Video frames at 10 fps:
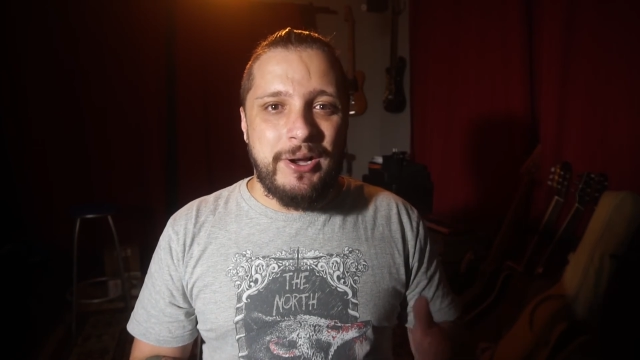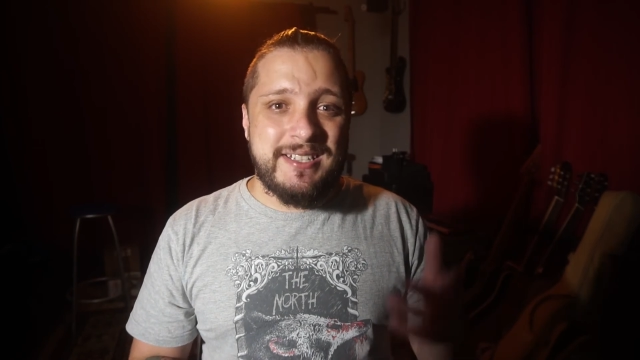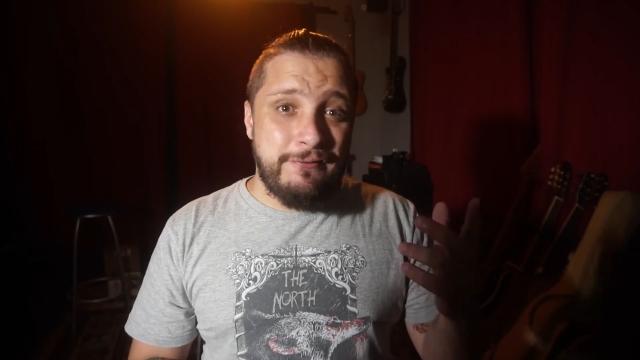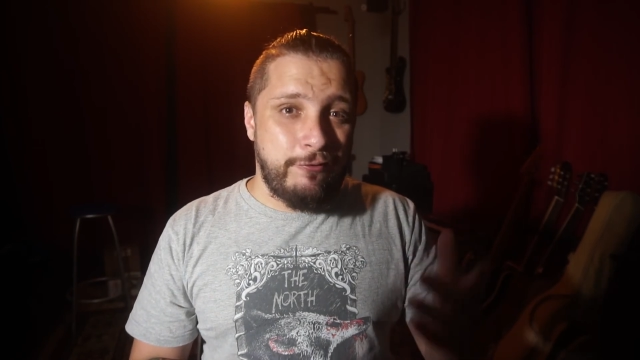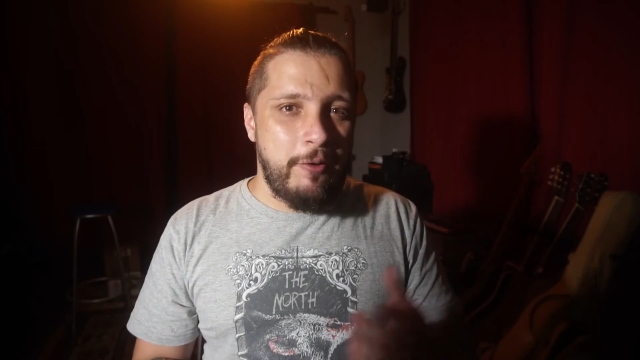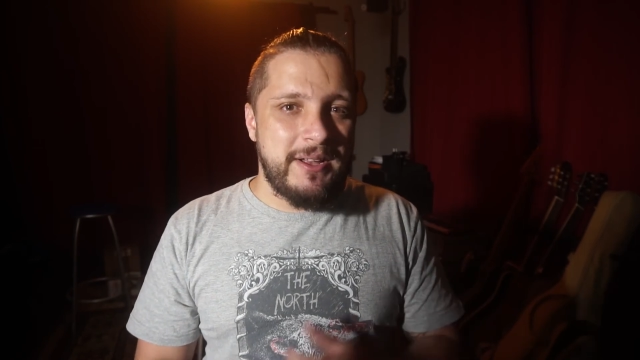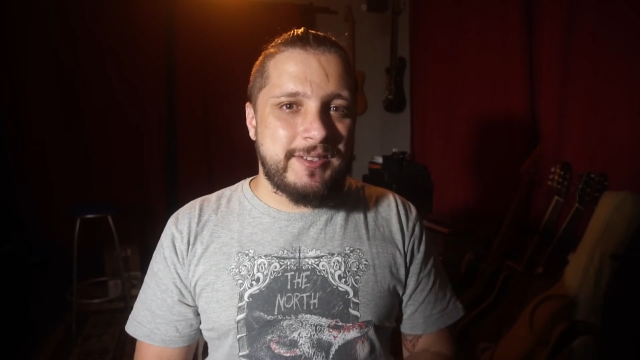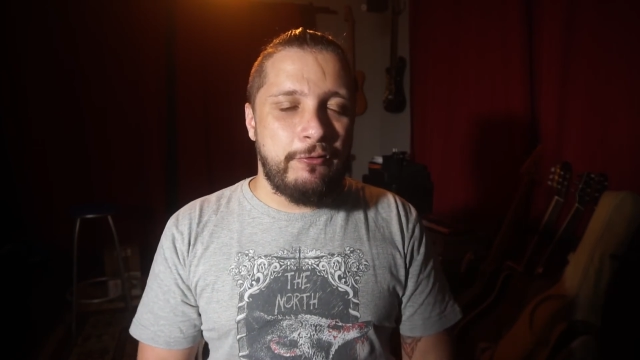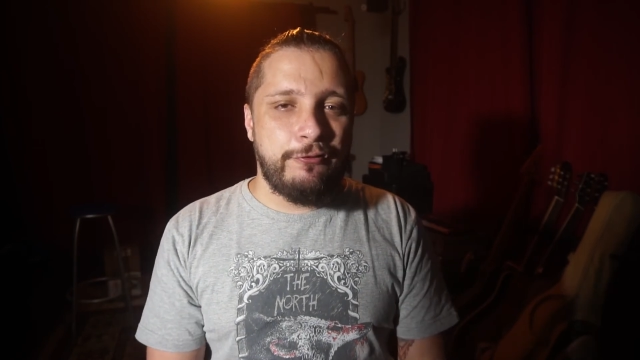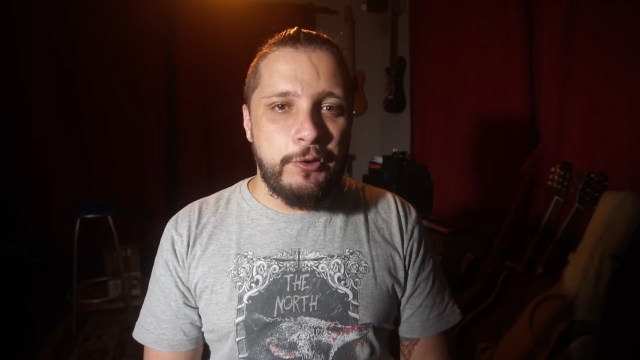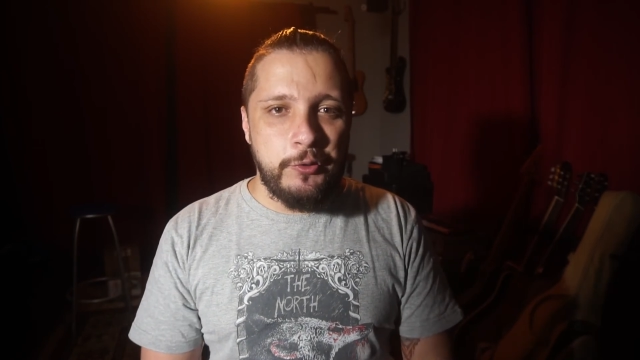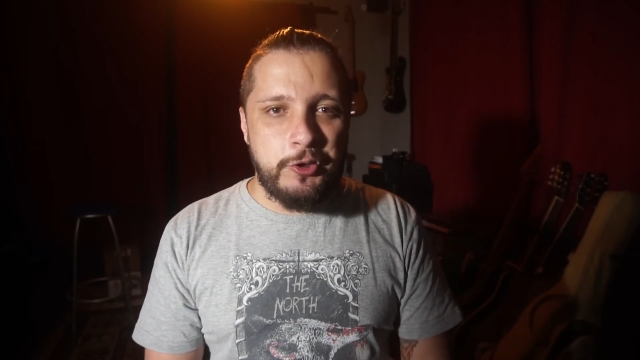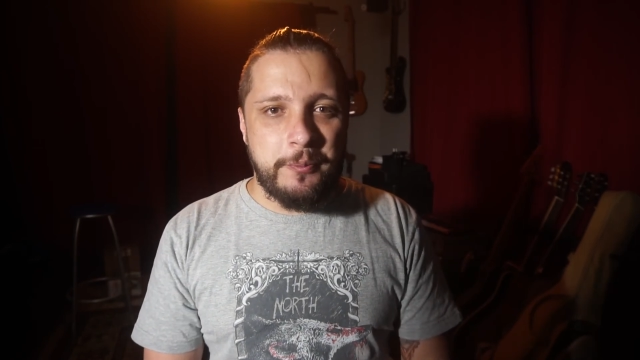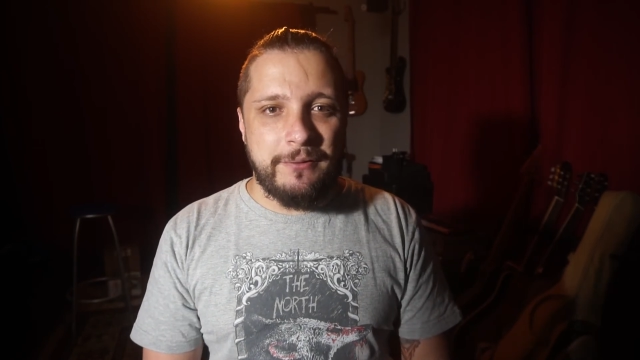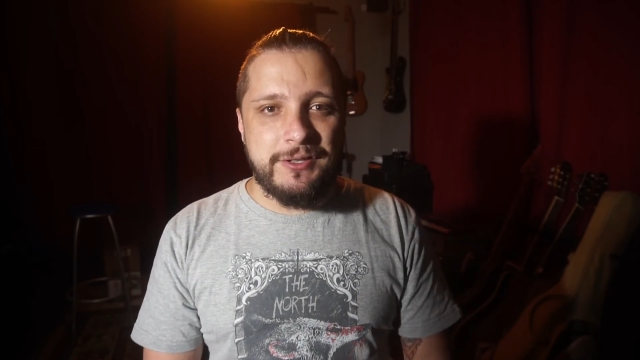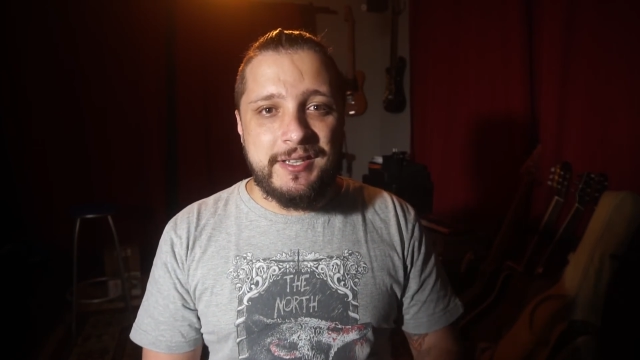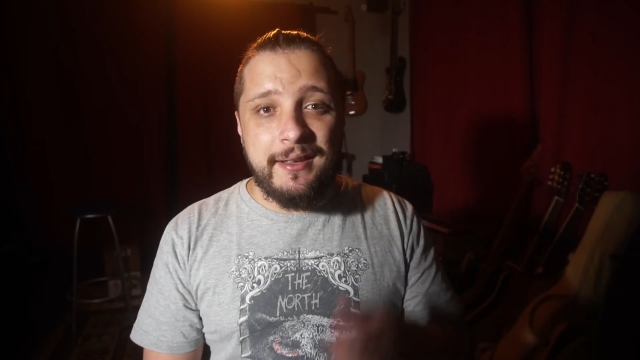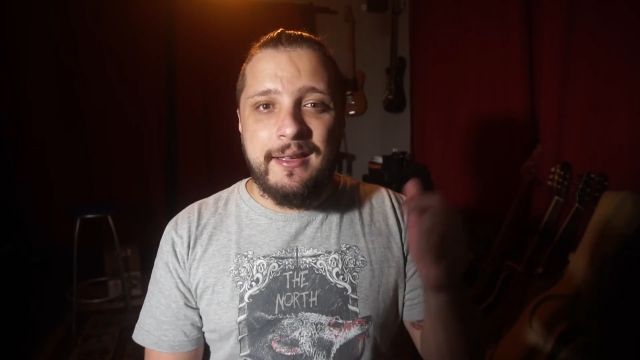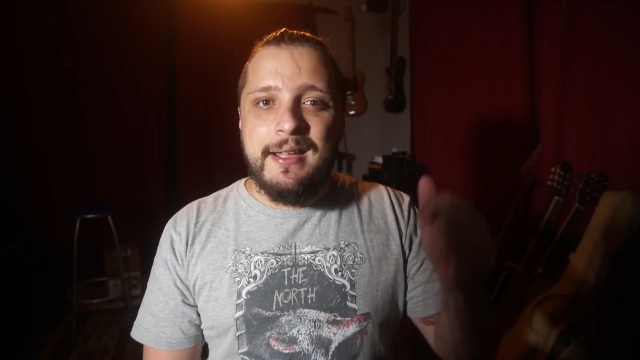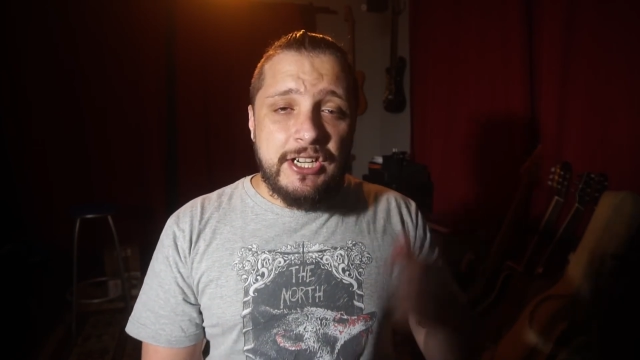Essa informação foi útil para
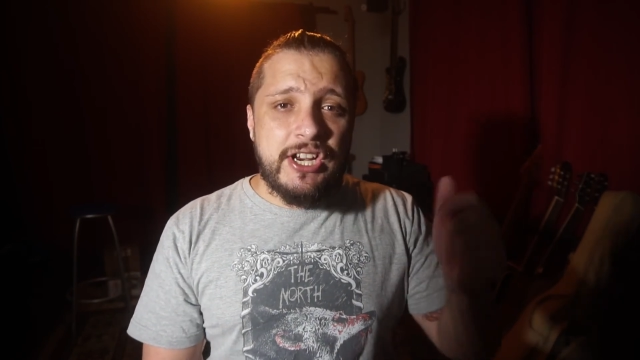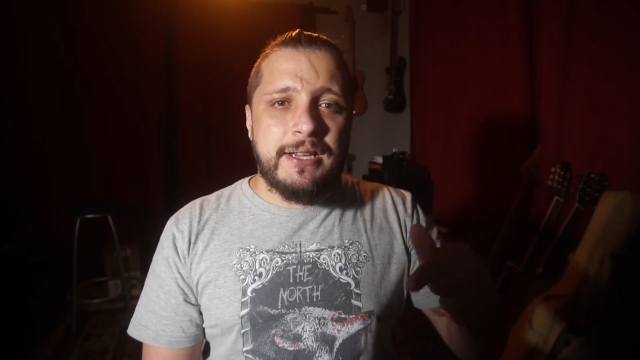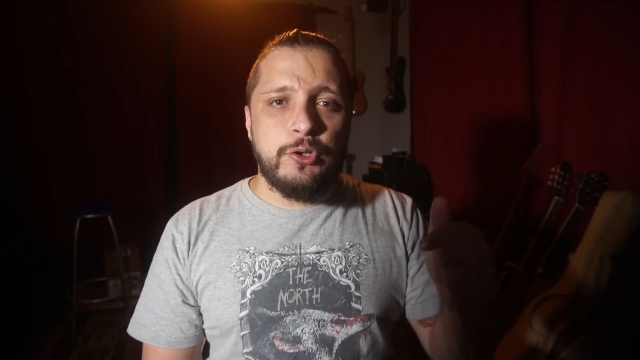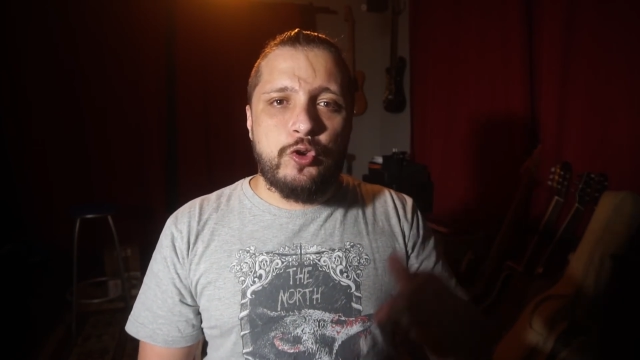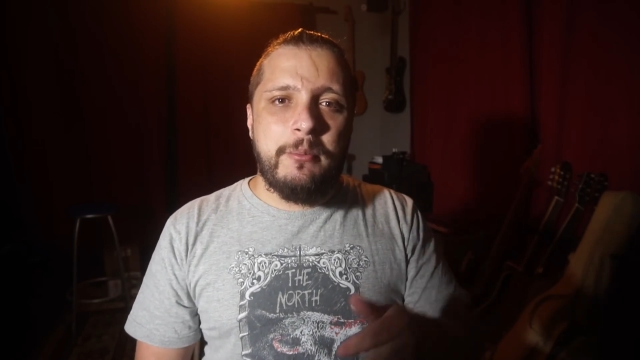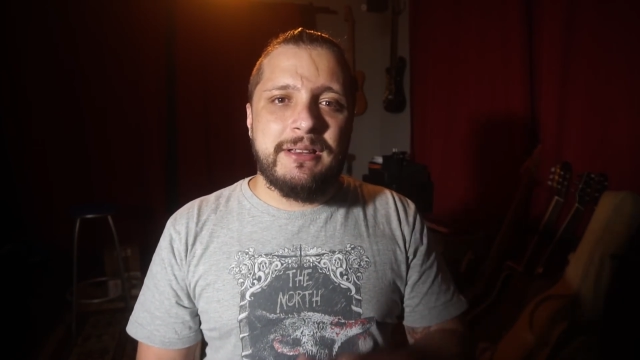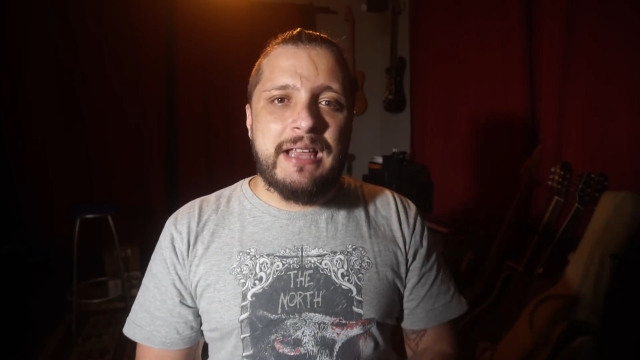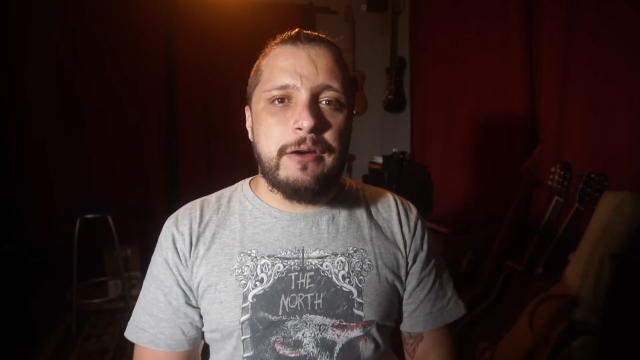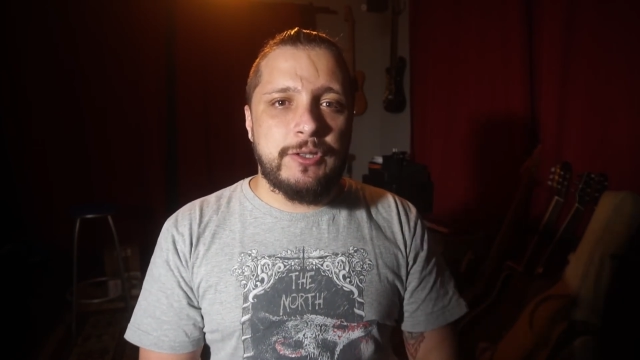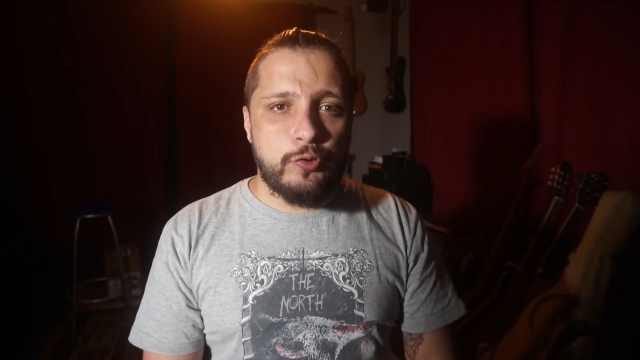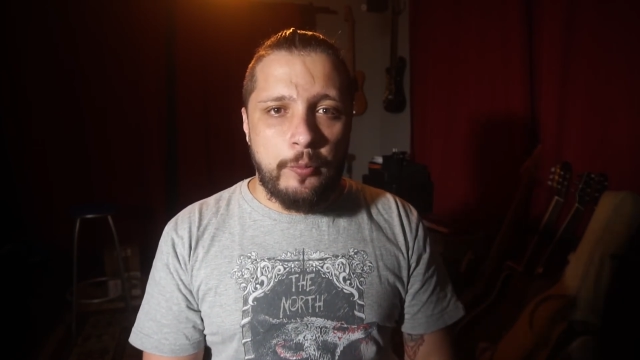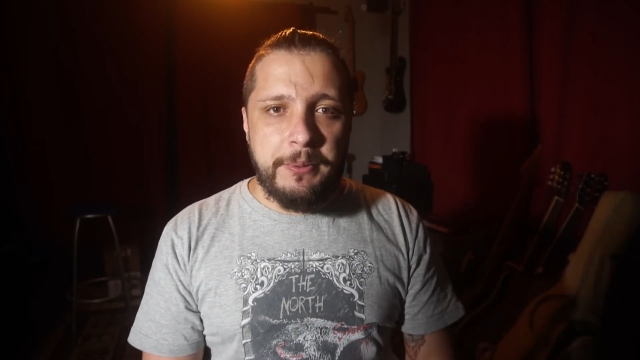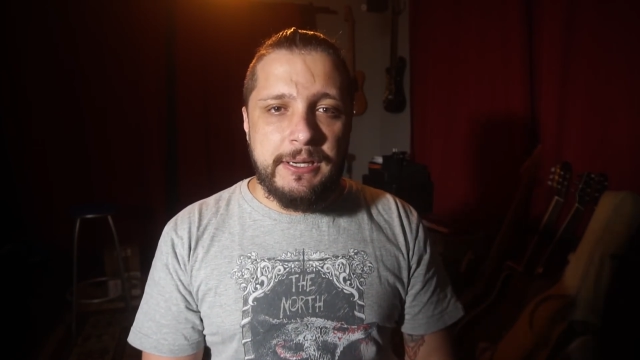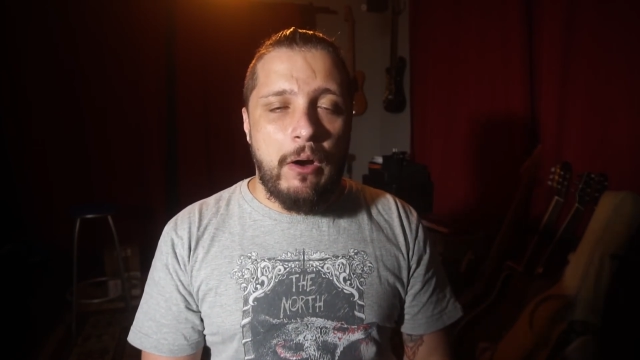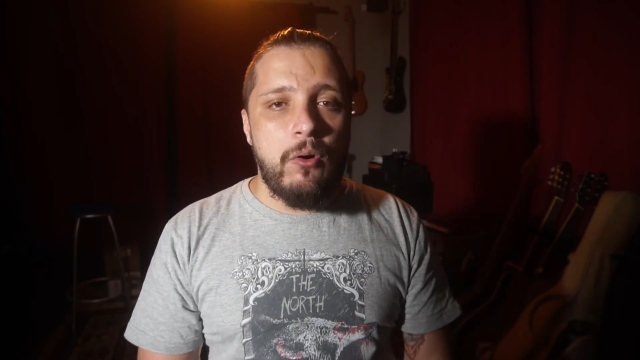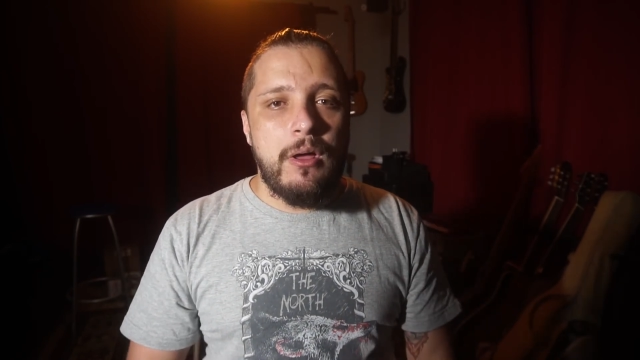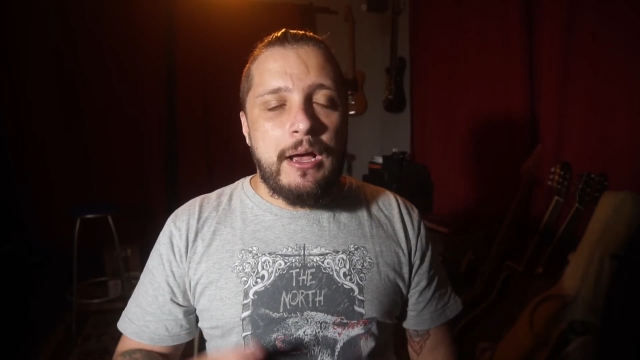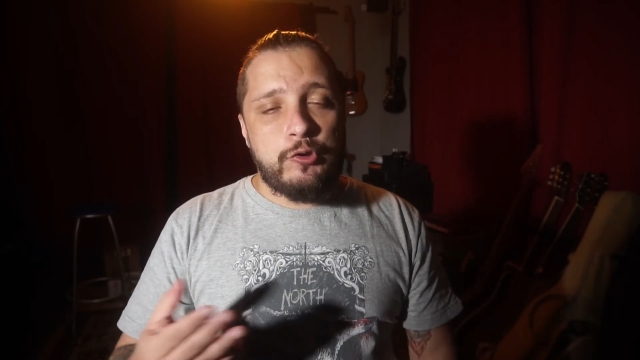você? Deixe aqui nos comentários a sua opinião.